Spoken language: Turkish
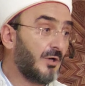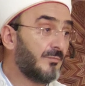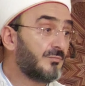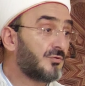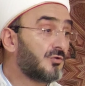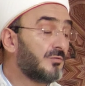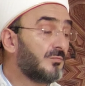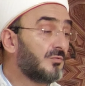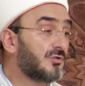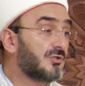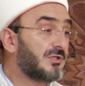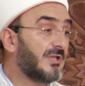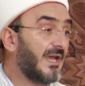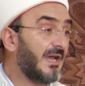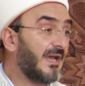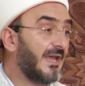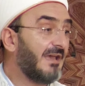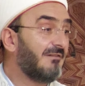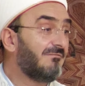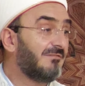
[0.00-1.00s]

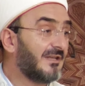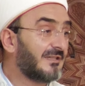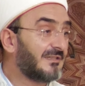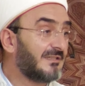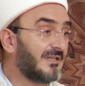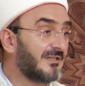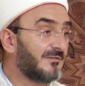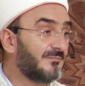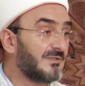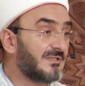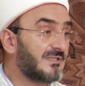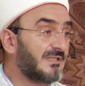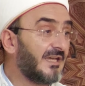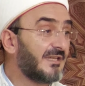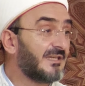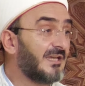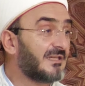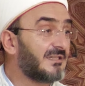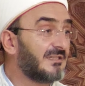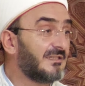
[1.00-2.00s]
Komşumuzla, evlatlarımızla,
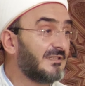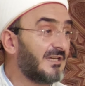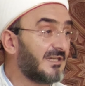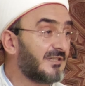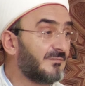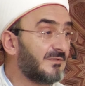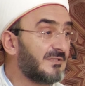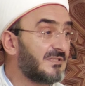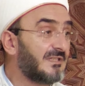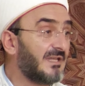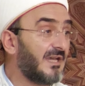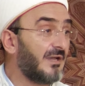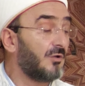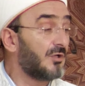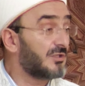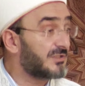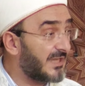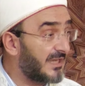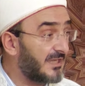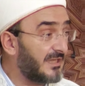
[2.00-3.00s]
yakınlarımızla,
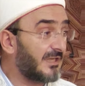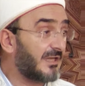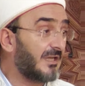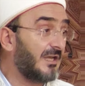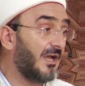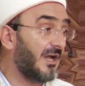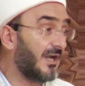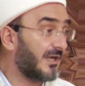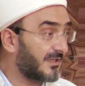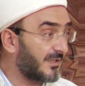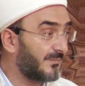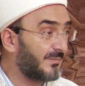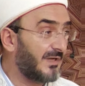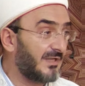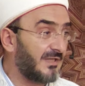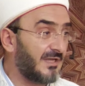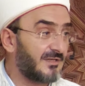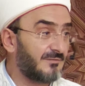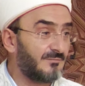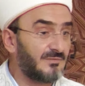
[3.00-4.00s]
özellikle
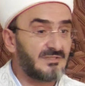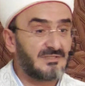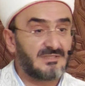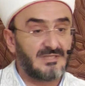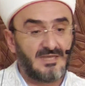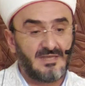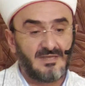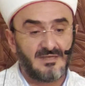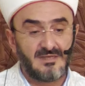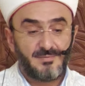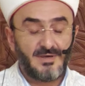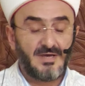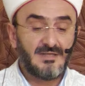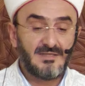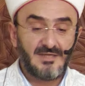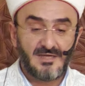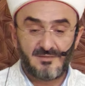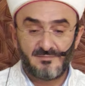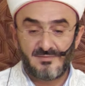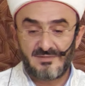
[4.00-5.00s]
akrabalarımızla
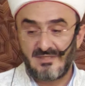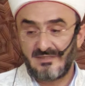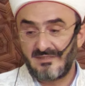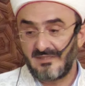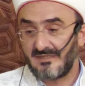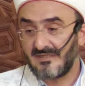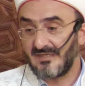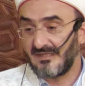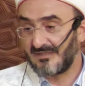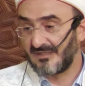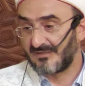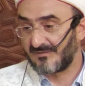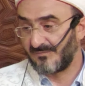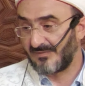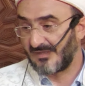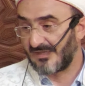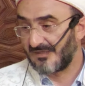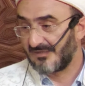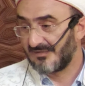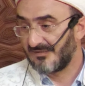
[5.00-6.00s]
bağlarımıza dikkat
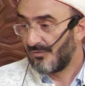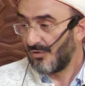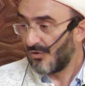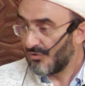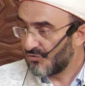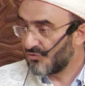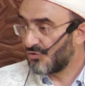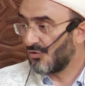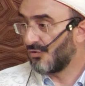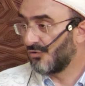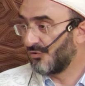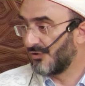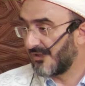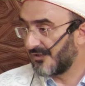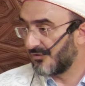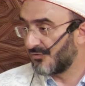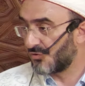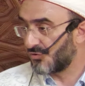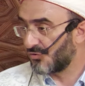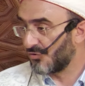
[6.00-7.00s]
etme. Önce
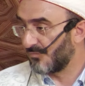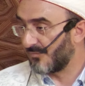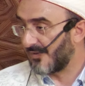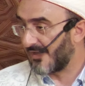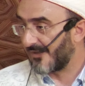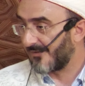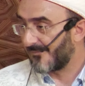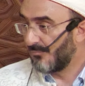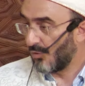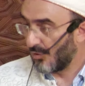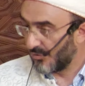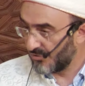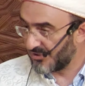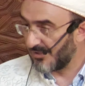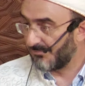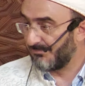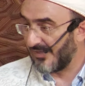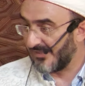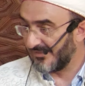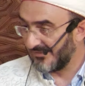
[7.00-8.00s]
onları düşünme.
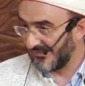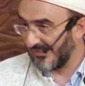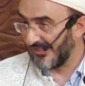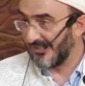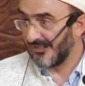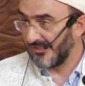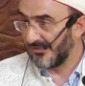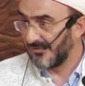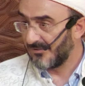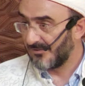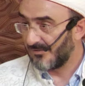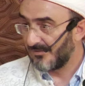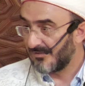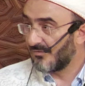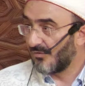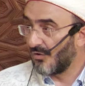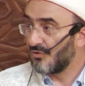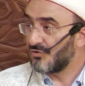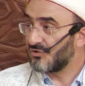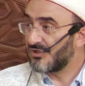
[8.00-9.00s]
Önce ben değil,
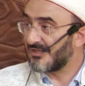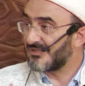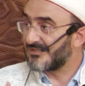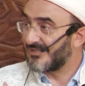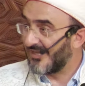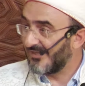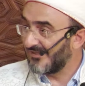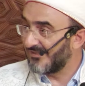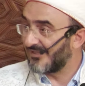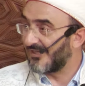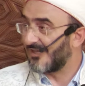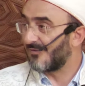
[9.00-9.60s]
önce sen